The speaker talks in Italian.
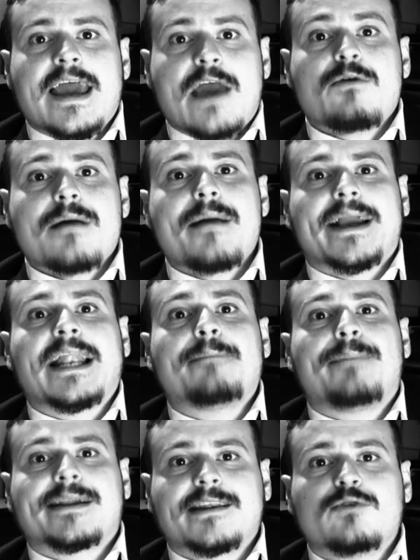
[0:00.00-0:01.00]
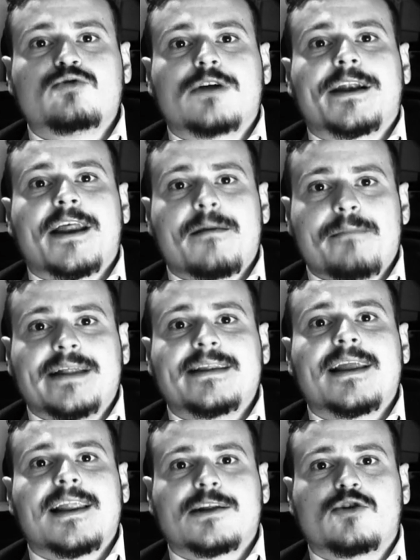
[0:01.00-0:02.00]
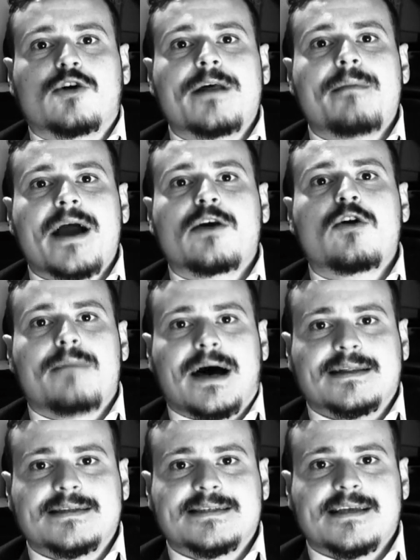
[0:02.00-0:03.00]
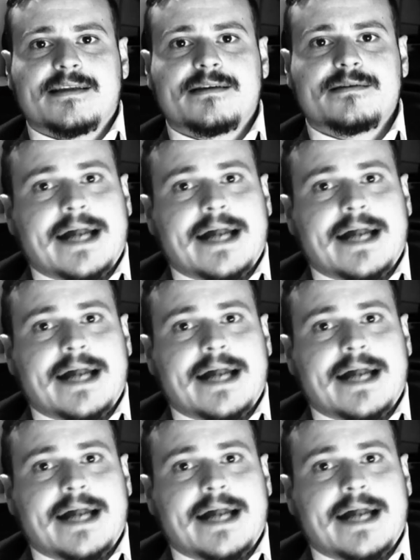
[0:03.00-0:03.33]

è una macchina appartenuta realmente all'attore Michael Madsen.